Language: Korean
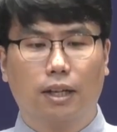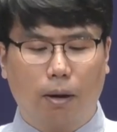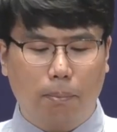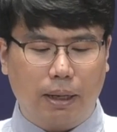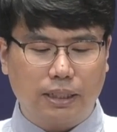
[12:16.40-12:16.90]

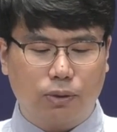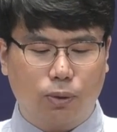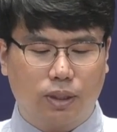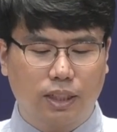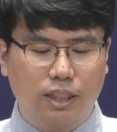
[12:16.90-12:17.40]

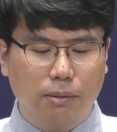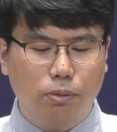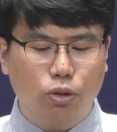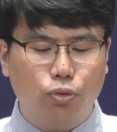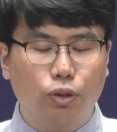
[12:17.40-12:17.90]
그것마저도
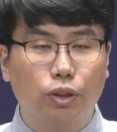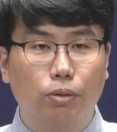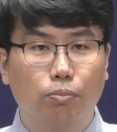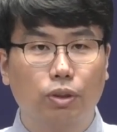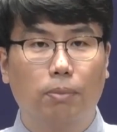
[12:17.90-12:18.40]
뒤집을 수
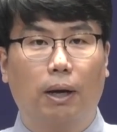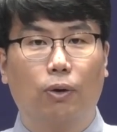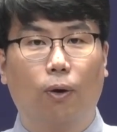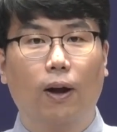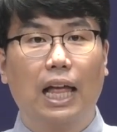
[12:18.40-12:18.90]
있는 분이
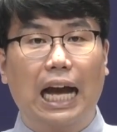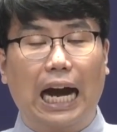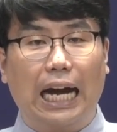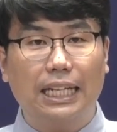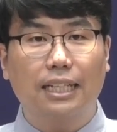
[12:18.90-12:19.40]
바로
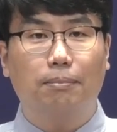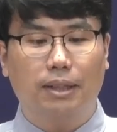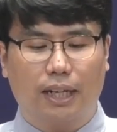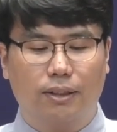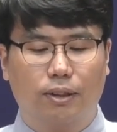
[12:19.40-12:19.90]

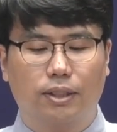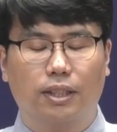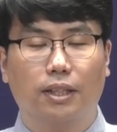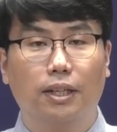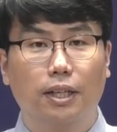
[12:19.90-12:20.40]
하나님이라는
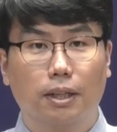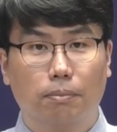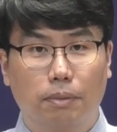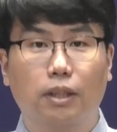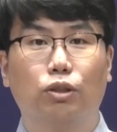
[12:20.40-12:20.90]
것을
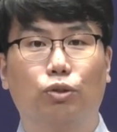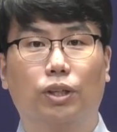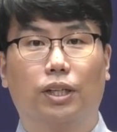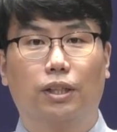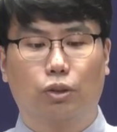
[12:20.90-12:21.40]
믿을
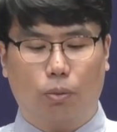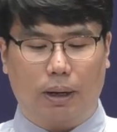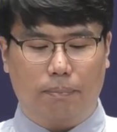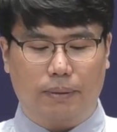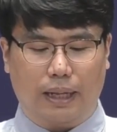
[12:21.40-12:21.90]
수 있기를
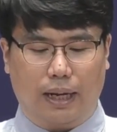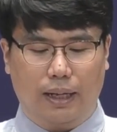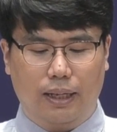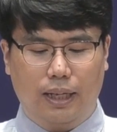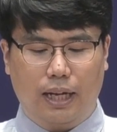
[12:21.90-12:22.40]
소망합니다.